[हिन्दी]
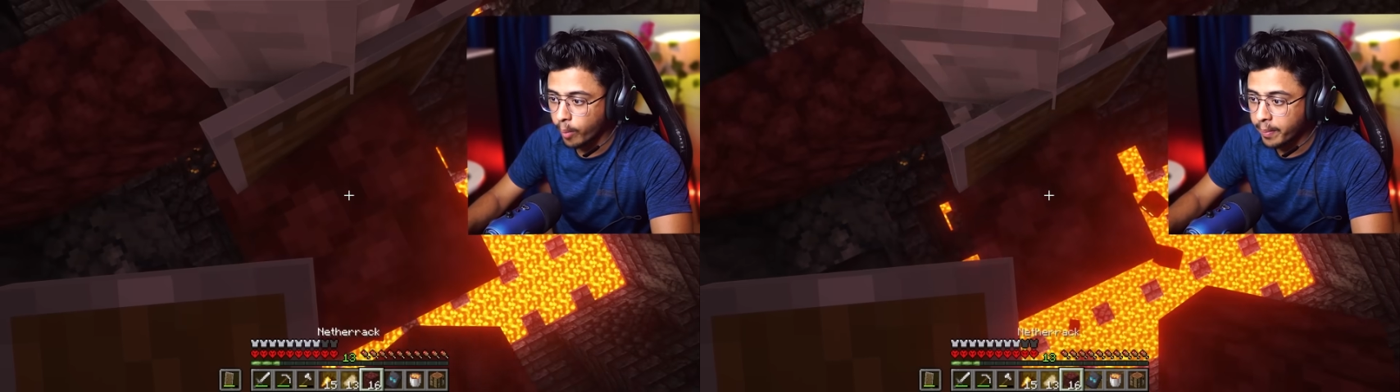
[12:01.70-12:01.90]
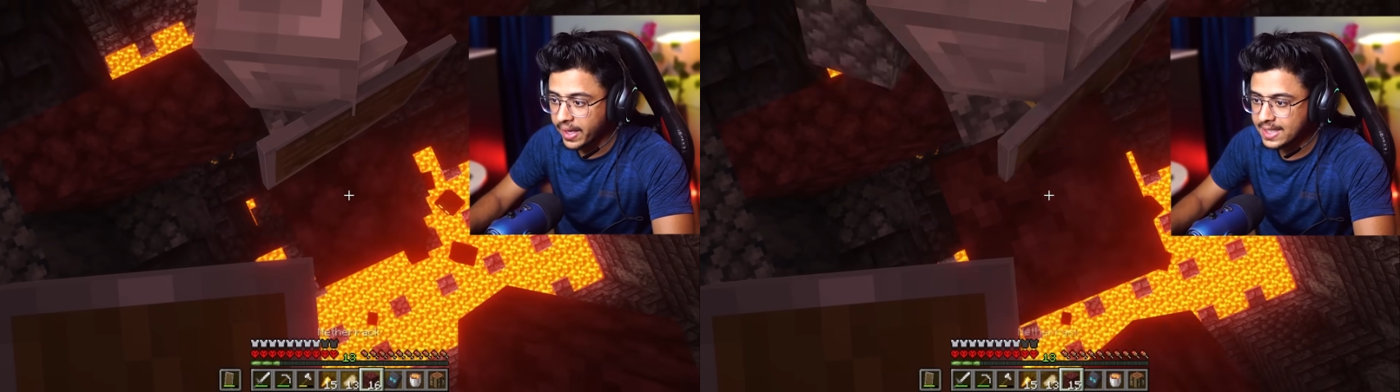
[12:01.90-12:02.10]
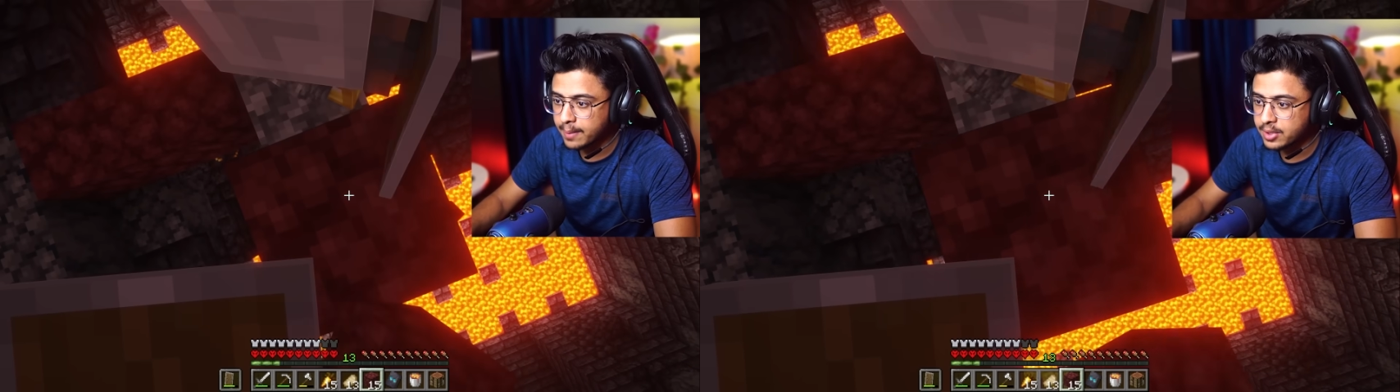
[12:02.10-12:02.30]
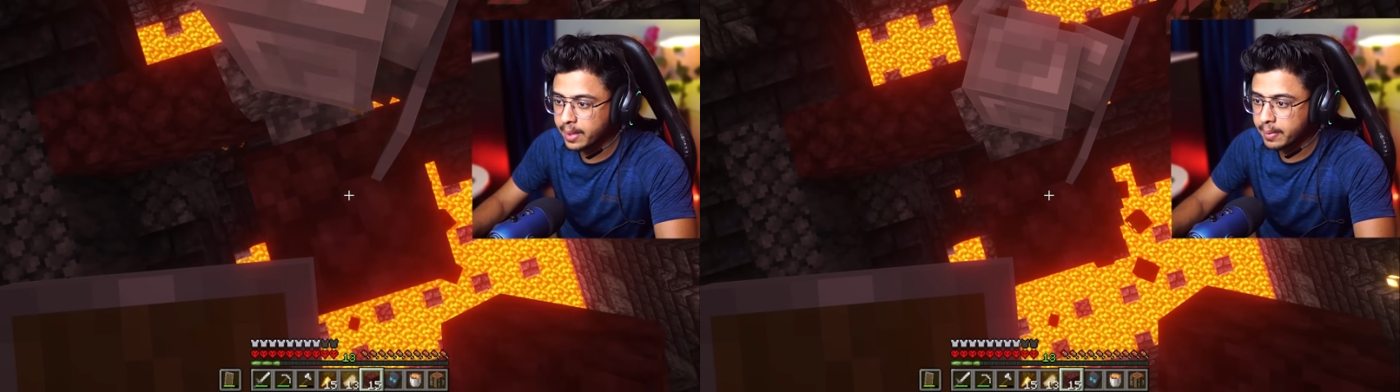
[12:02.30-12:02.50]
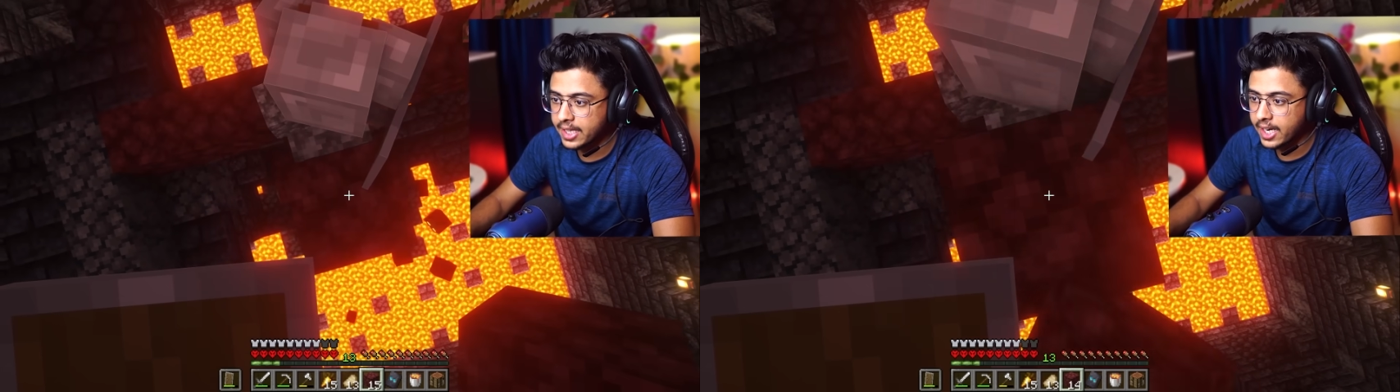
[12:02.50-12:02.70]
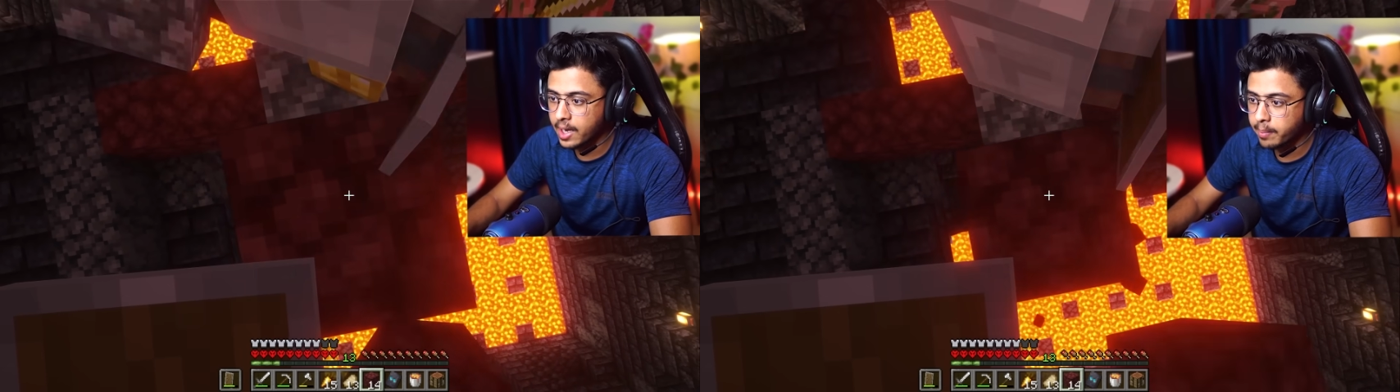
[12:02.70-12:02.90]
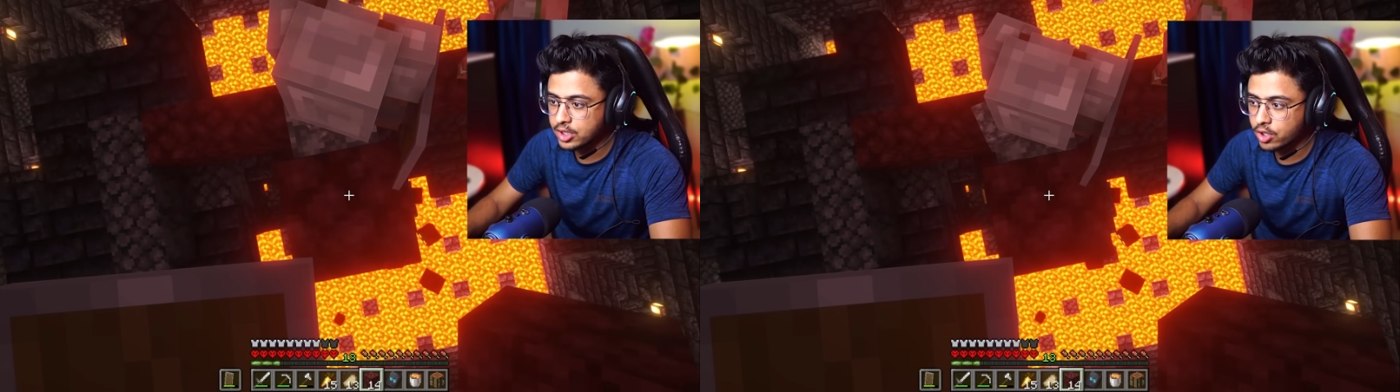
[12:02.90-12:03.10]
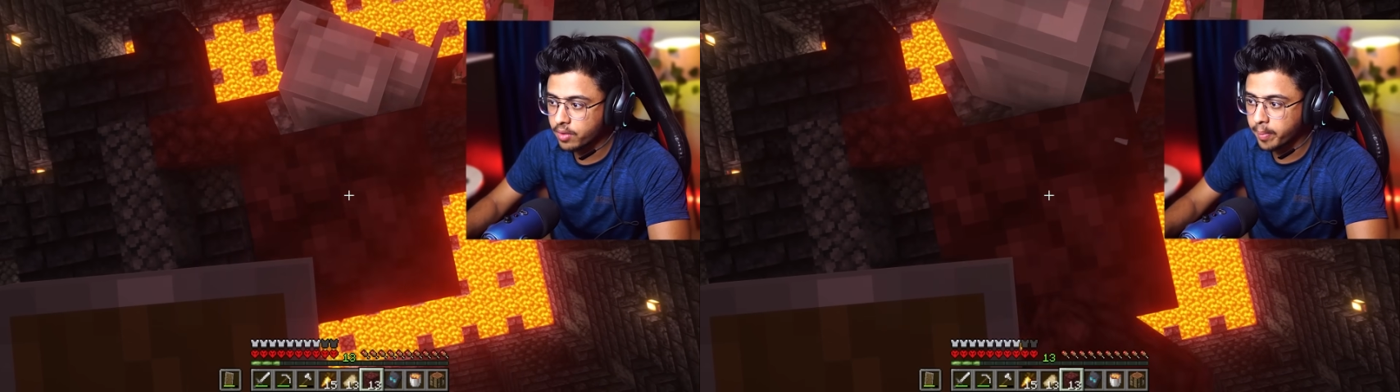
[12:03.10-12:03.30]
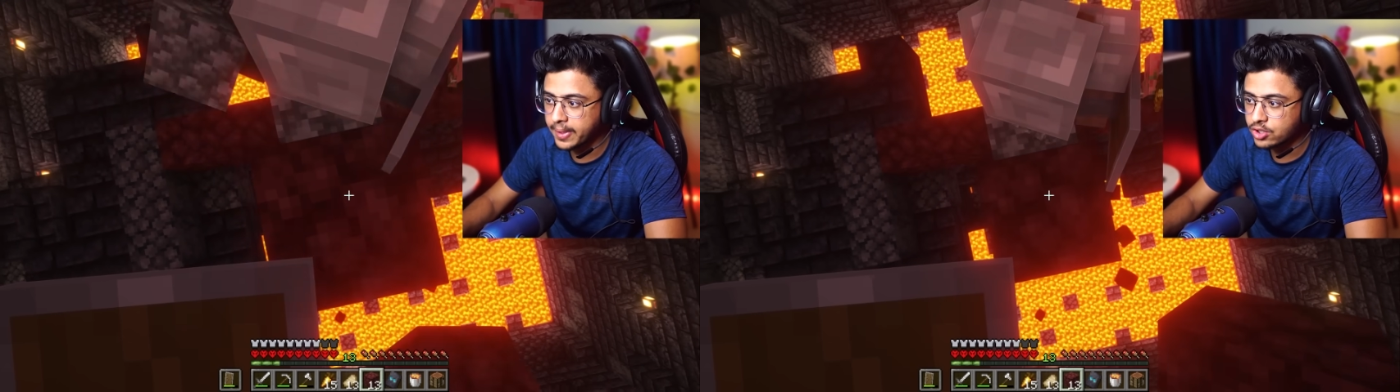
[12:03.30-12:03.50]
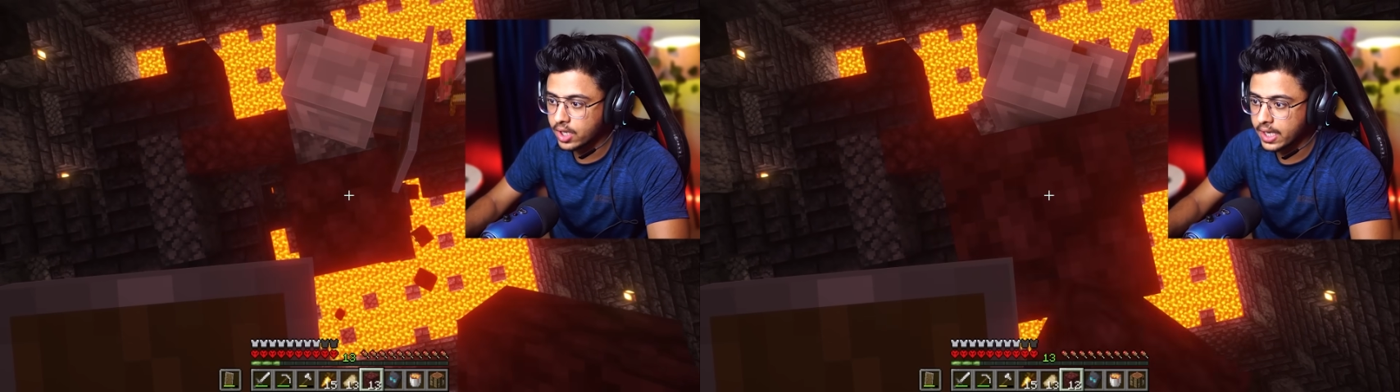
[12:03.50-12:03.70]
और मेरे हिसाब से एक बंदे का आर्मर जो है वो
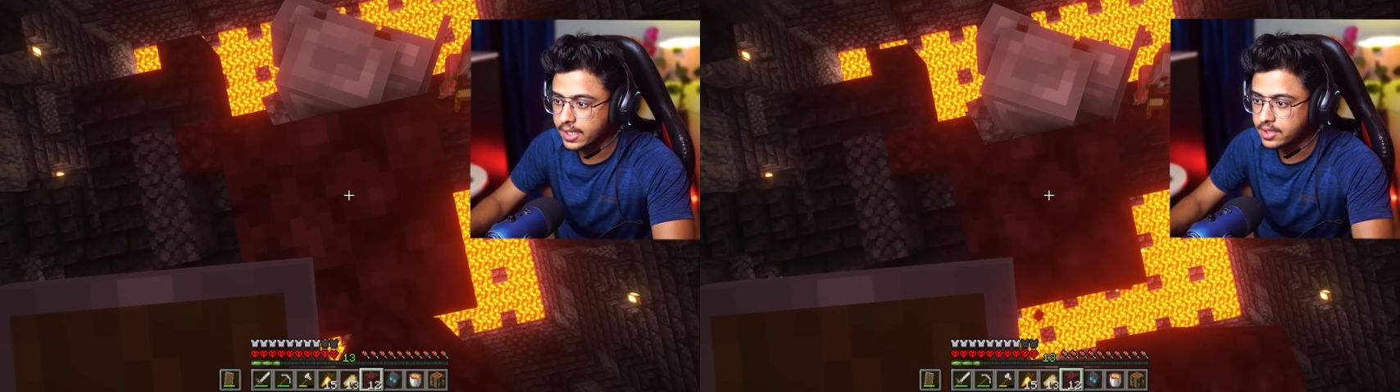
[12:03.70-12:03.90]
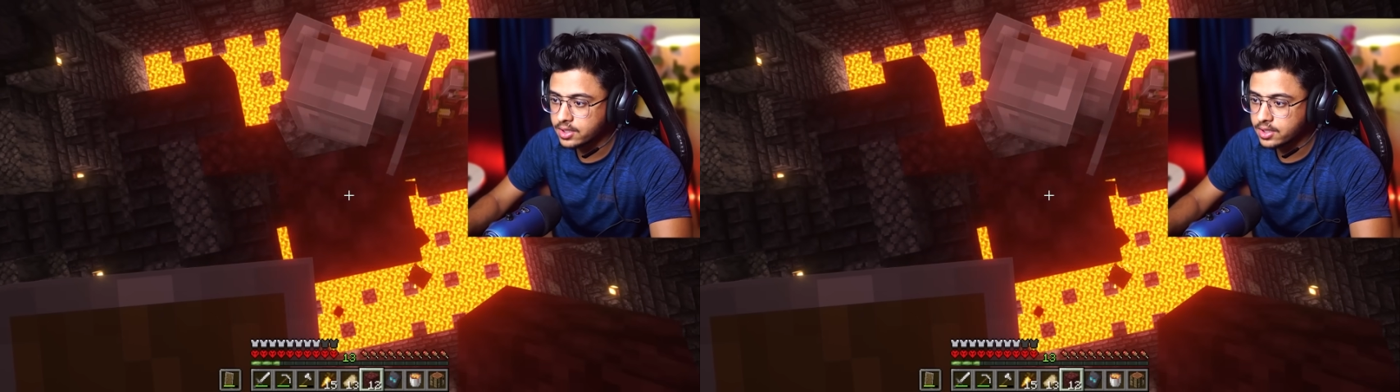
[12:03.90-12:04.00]
बन चुका है